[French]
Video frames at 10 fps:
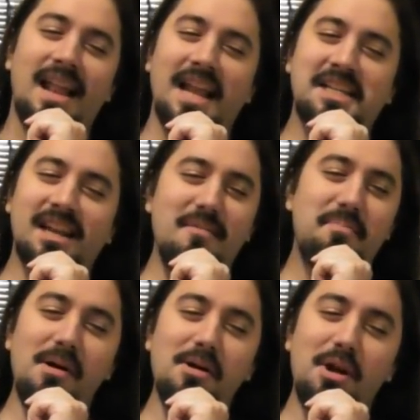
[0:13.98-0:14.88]
la chaîne
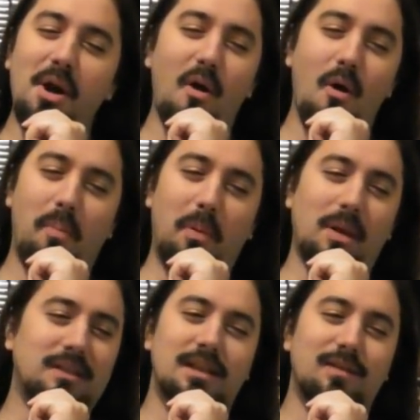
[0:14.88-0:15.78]
n'est pas encore
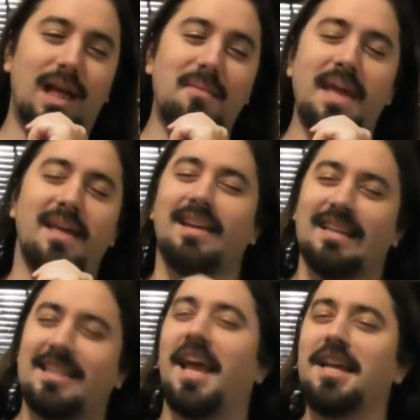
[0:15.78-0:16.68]
rompue à ce niveau-là, mais
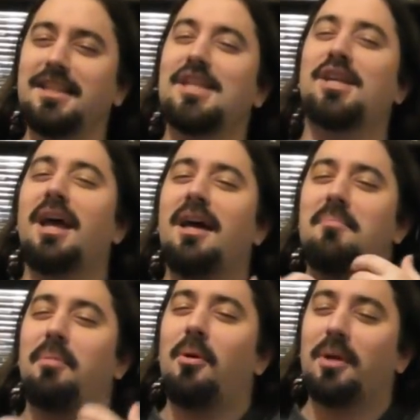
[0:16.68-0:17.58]
c'est déjà
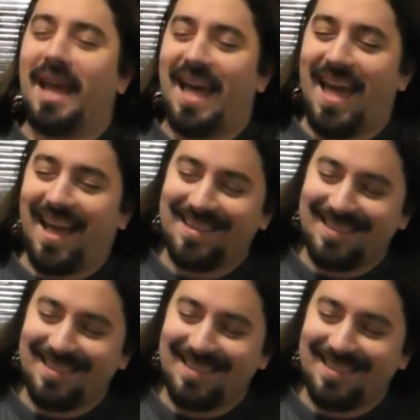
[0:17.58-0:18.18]
un progrès,